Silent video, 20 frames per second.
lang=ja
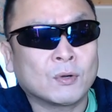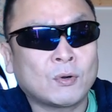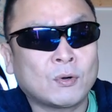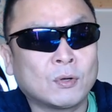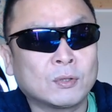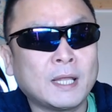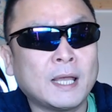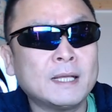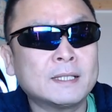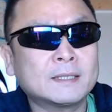
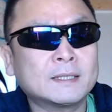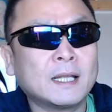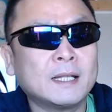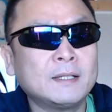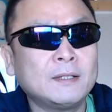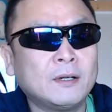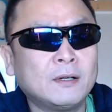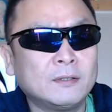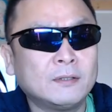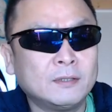個体差
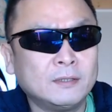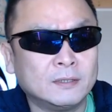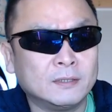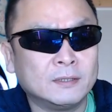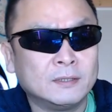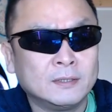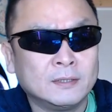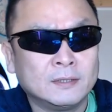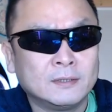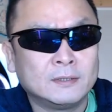によ
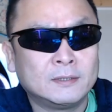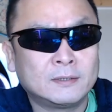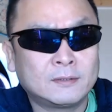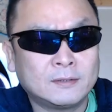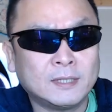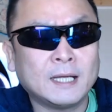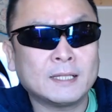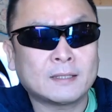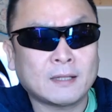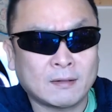る不
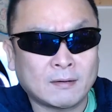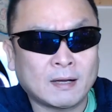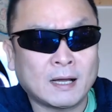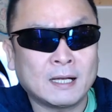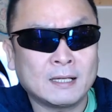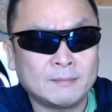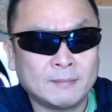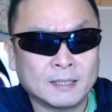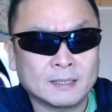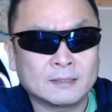具合というの
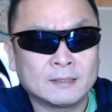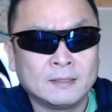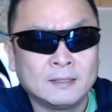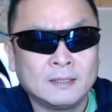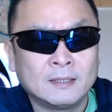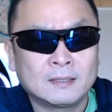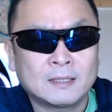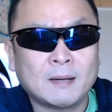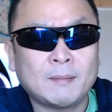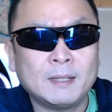があります
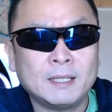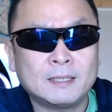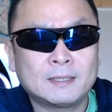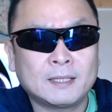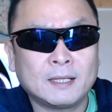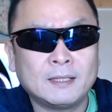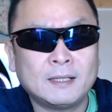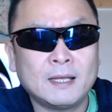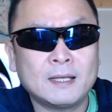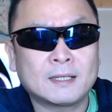たまに
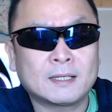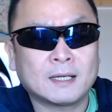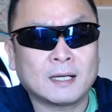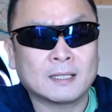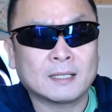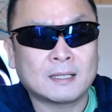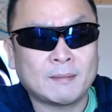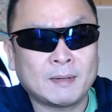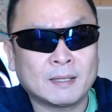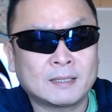静電気
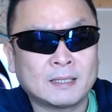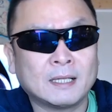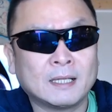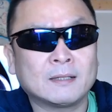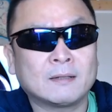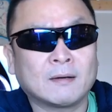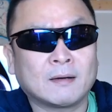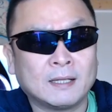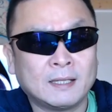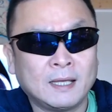が溜まった
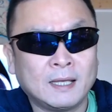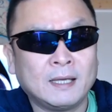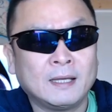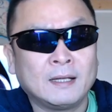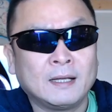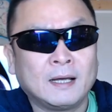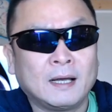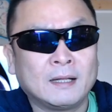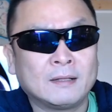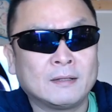りとかね
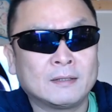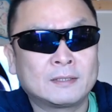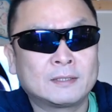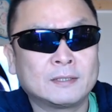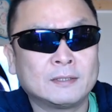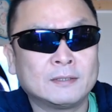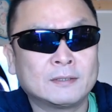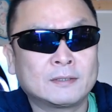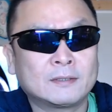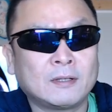あの
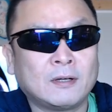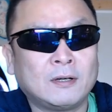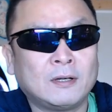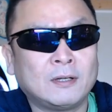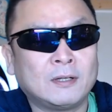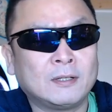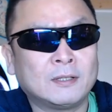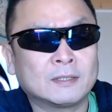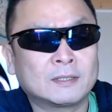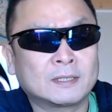ずっ
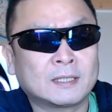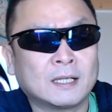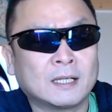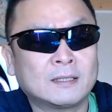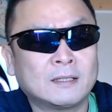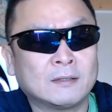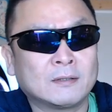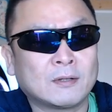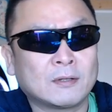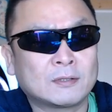と
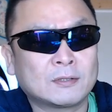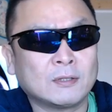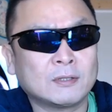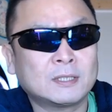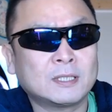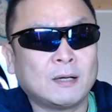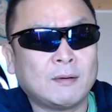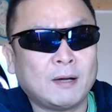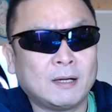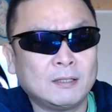叱ってると調
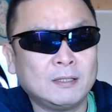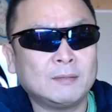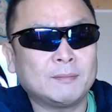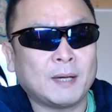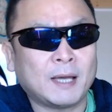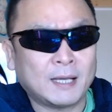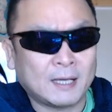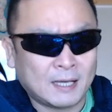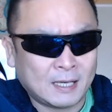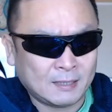子が悪い
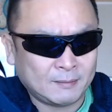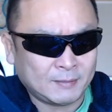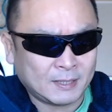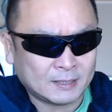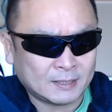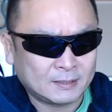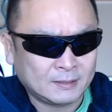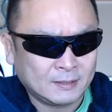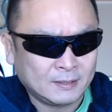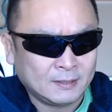場合があり
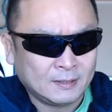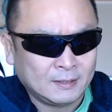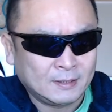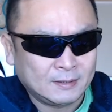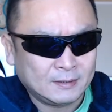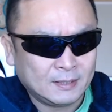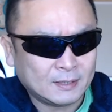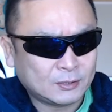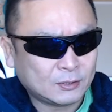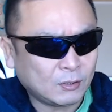ます
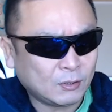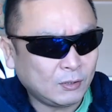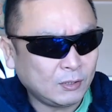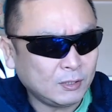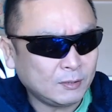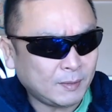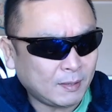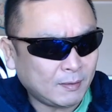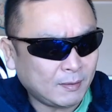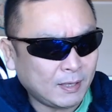でそう
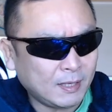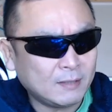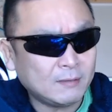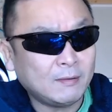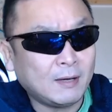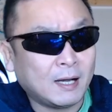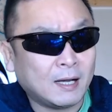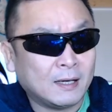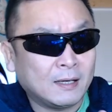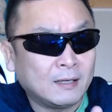いう場
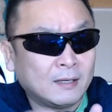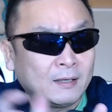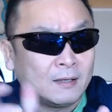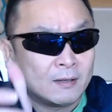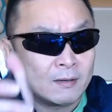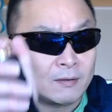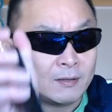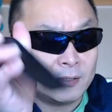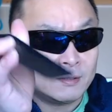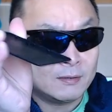合は
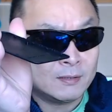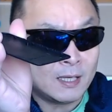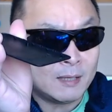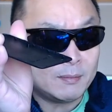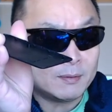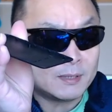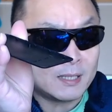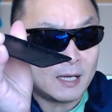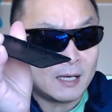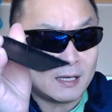これ
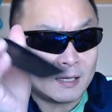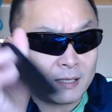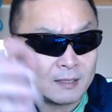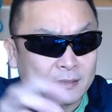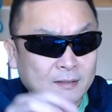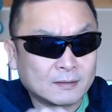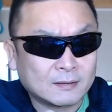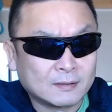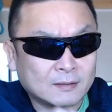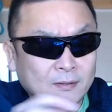裏蓋
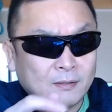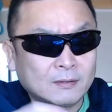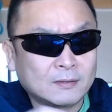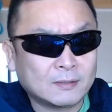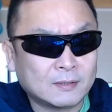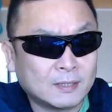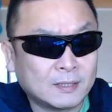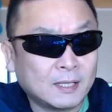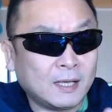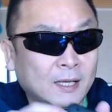
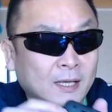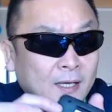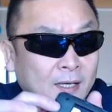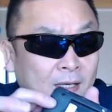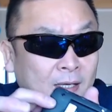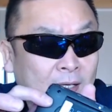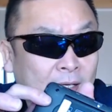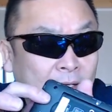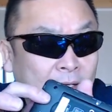取って